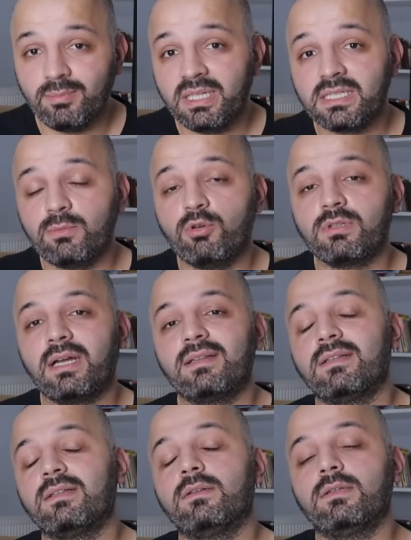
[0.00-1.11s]
Bir kısmı
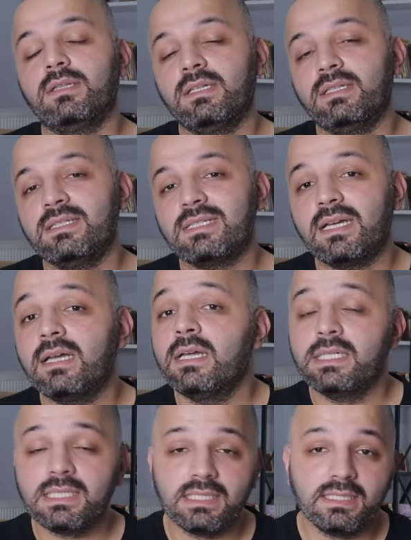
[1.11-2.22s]
ortaklarının ise
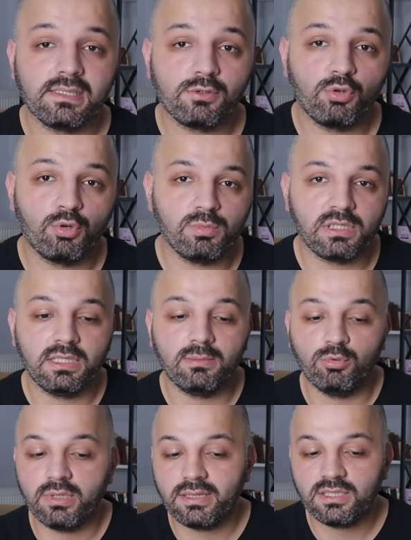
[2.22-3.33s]
sınırsız sorumlulukları
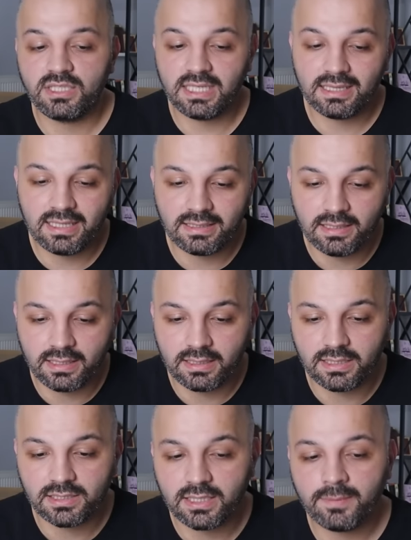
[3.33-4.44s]
bulunan şirketlerdir
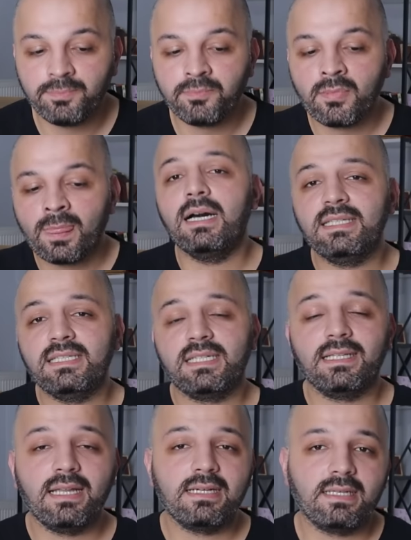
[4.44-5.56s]
arkadaşlar. Adi
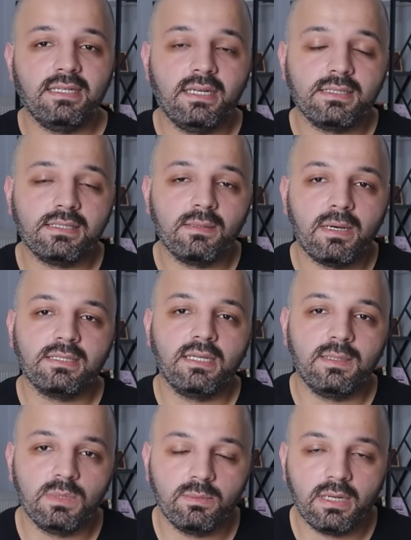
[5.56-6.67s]
şirketlerse yine size
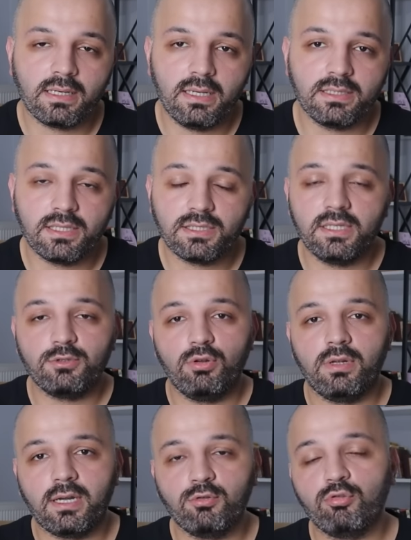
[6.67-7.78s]
bahsettiğim gibi arkadaşlar şahıs
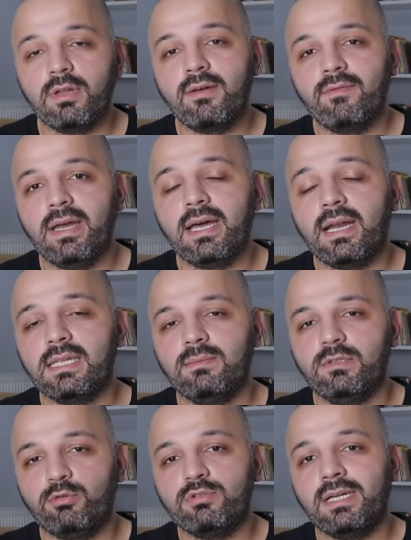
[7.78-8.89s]
olarak kurulan ve herhangi
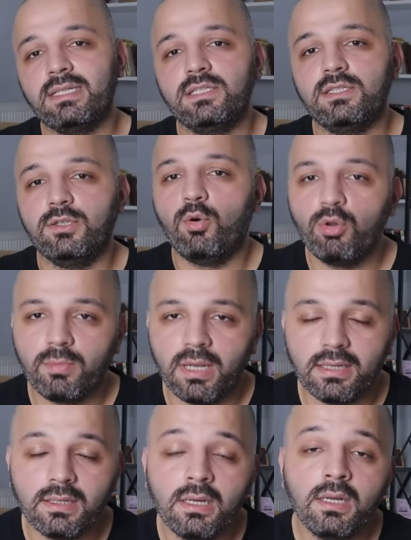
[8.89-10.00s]
bir tüzel kişiliği
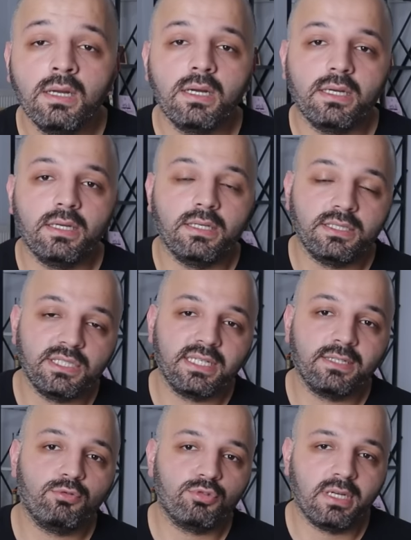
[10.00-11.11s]
olmayan e,
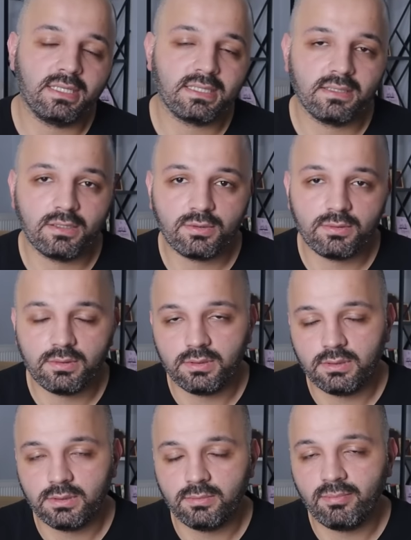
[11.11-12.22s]
şirket türünü aslında
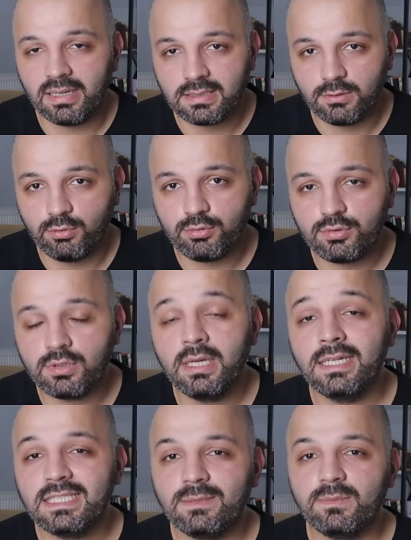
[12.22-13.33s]
e, bahsediyoruz.
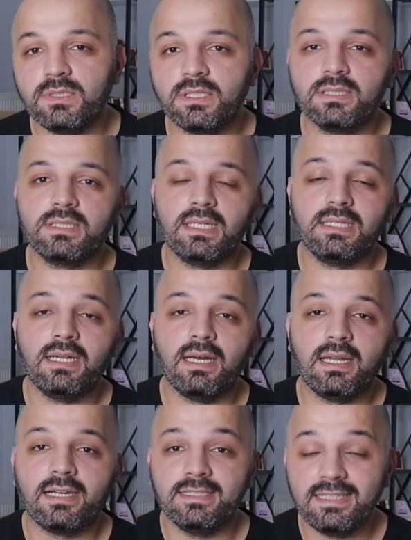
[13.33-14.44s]
Şimdi şahıs şirketi ile
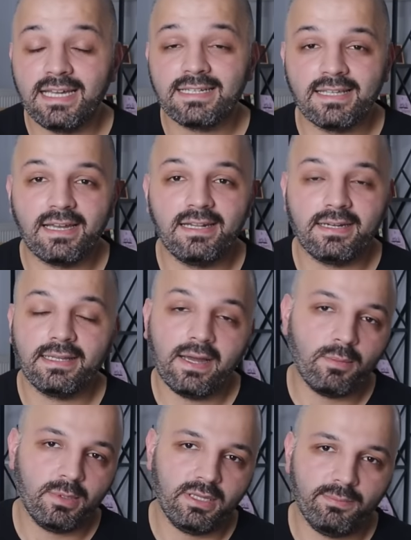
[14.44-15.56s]
alakalı diğer detaylara
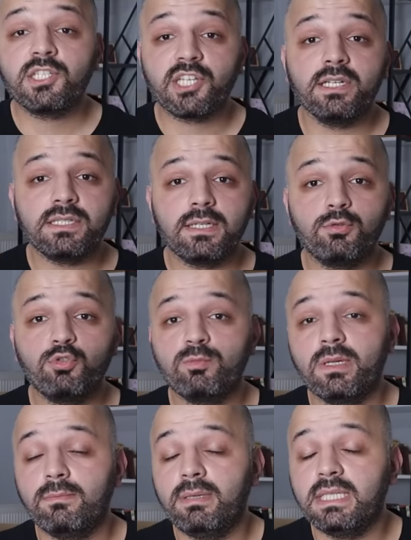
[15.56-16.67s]
devam edelim. Şahıs şirketi
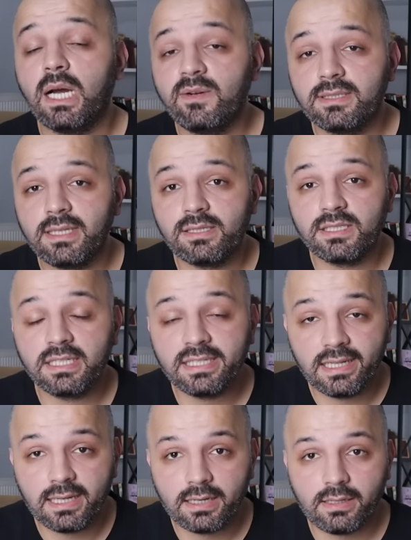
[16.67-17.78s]
kurmanın peki avantajları
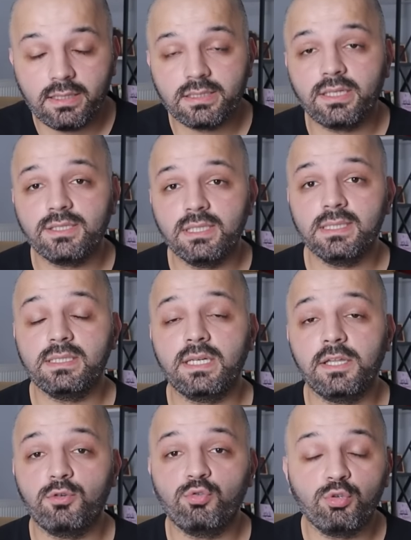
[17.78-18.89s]
neler arkadaşlar? Şahıs
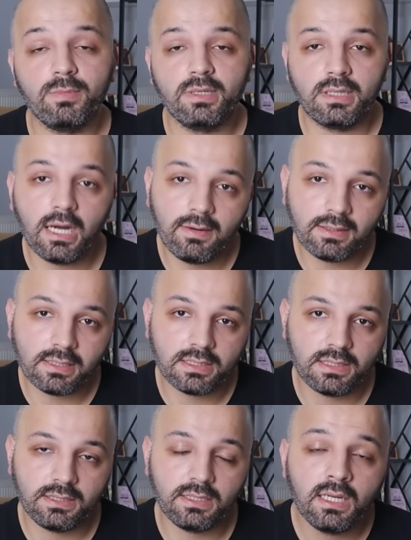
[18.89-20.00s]
şirketi kurmanın
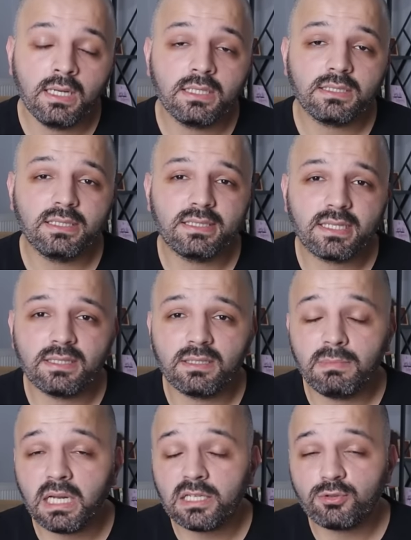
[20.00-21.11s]
avantajları şahıs şirketini
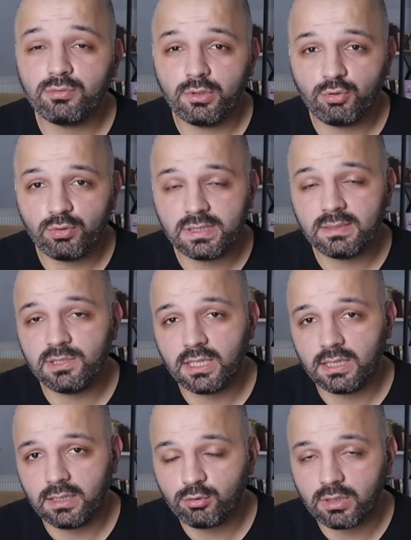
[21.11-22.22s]
birkaç günde çok hızlı bir
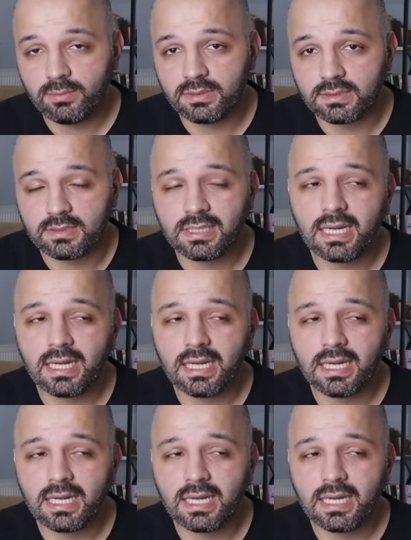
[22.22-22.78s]
şekilde kurabilirsiniz.